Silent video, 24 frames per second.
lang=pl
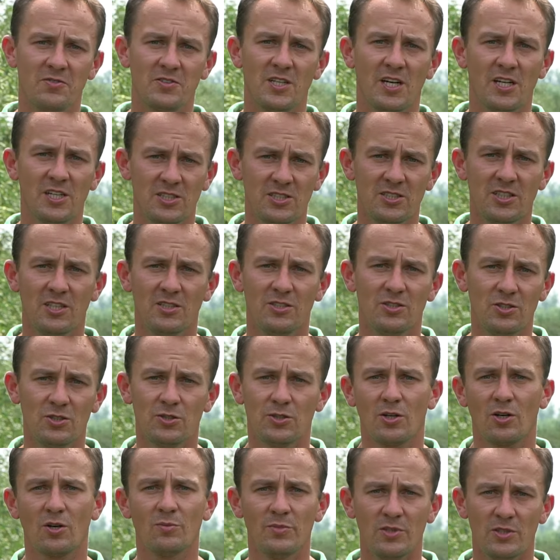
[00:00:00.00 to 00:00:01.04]
wcześniej
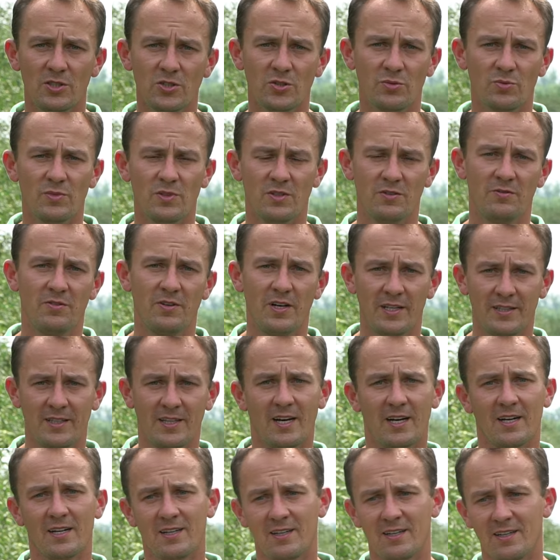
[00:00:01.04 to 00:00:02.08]
niż to robiliśmy w
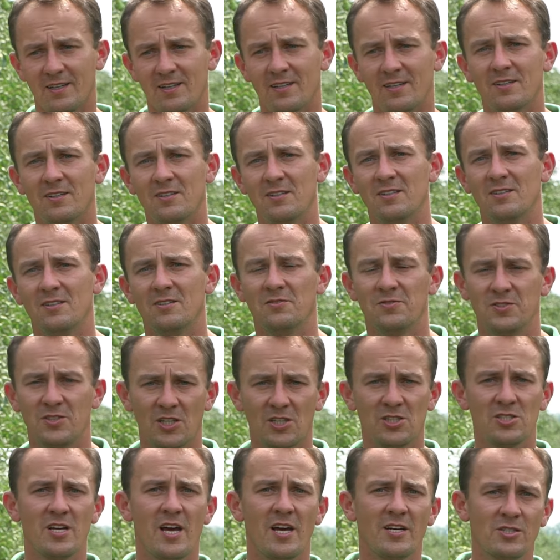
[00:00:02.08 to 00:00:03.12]
latach e,
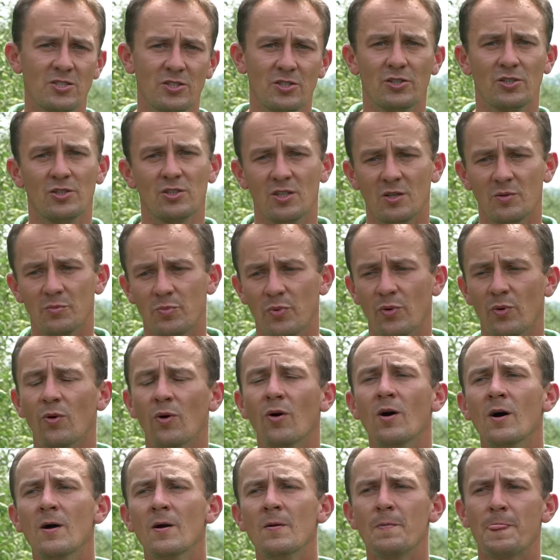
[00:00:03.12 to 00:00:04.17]
wcześniejszych,
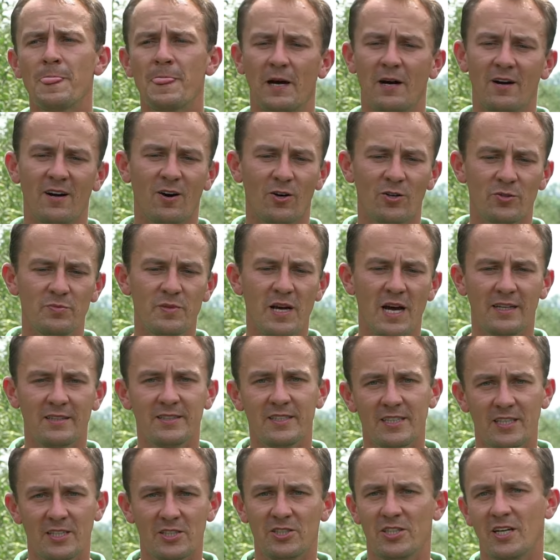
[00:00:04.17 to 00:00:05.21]
typu e,
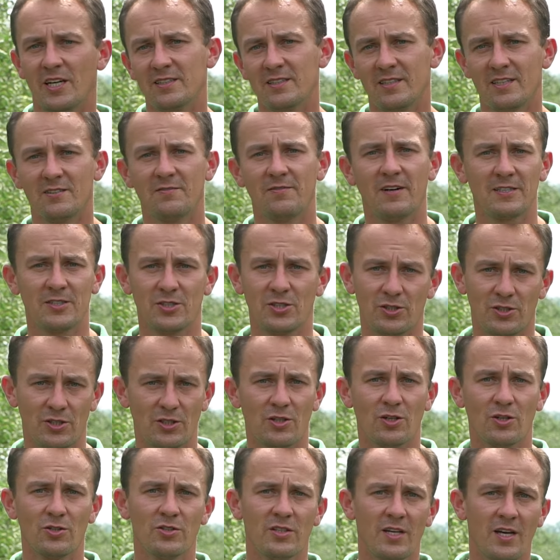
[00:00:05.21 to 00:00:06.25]
odmiany jesienne, 2-3
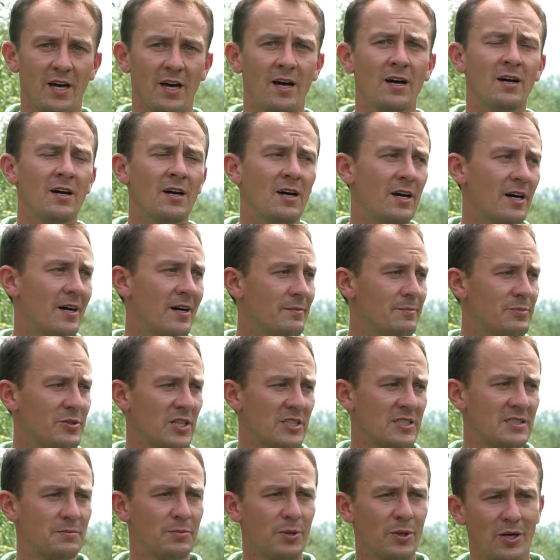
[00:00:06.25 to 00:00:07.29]
tygodnie e,
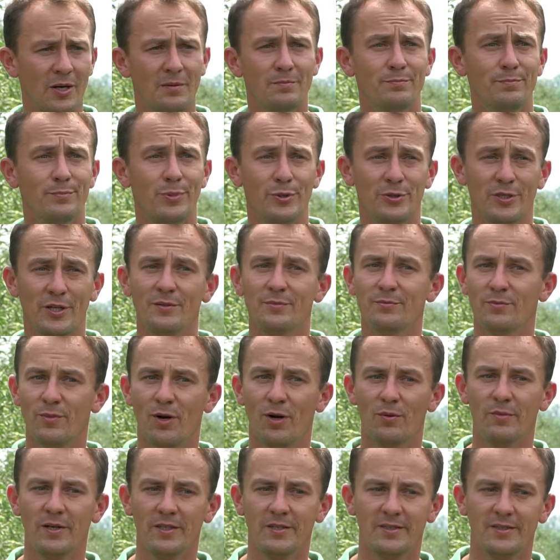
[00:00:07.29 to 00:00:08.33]
przed zbiorem, bo ten
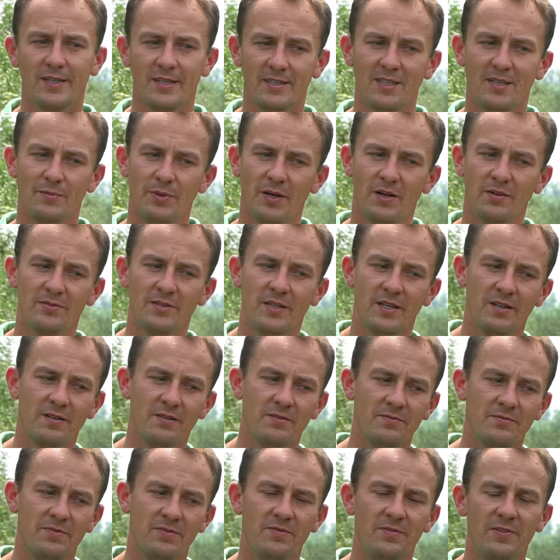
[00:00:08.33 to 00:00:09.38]
moment tak naprawdę
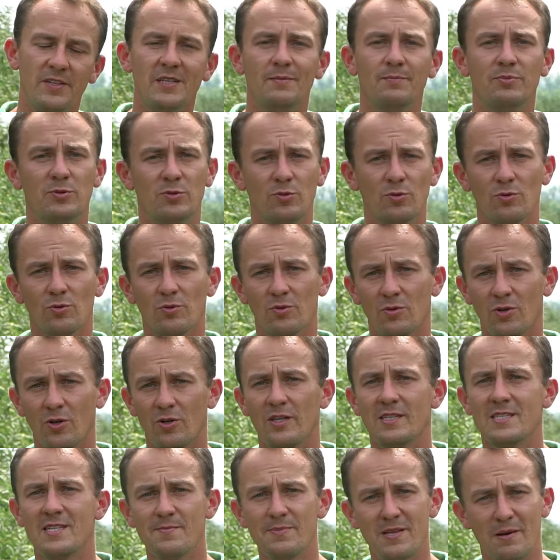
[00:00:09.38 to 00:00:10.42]
w lipcu,
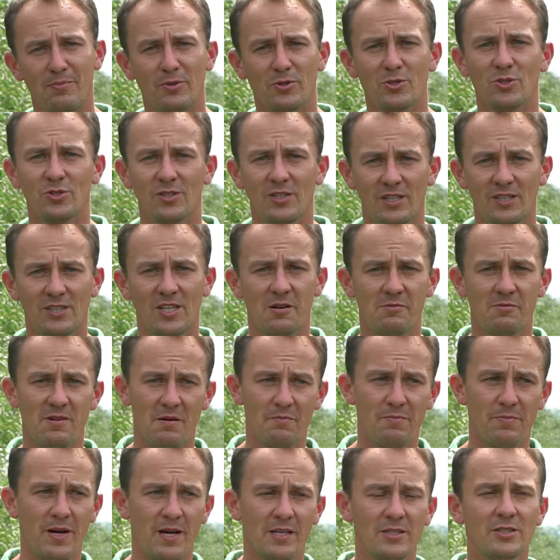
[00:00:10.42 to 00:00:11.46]
koniec lipca, początek
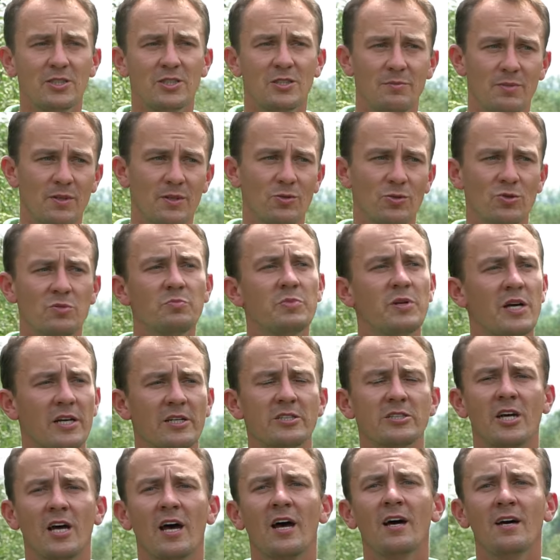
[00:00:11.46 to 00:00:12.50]
sierpnia będzie, żeby już
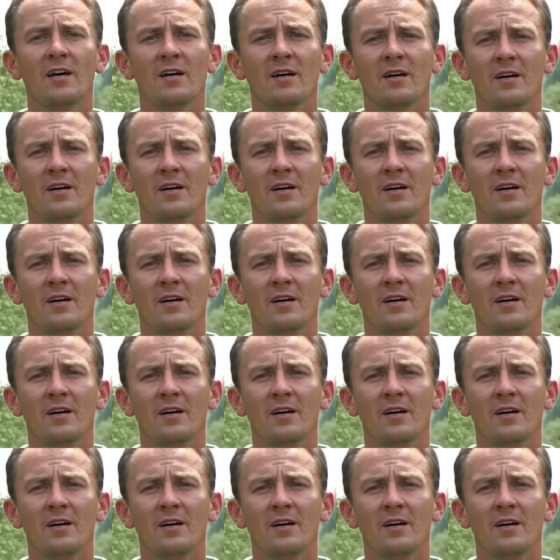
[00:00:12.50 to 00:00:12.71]
pierwsze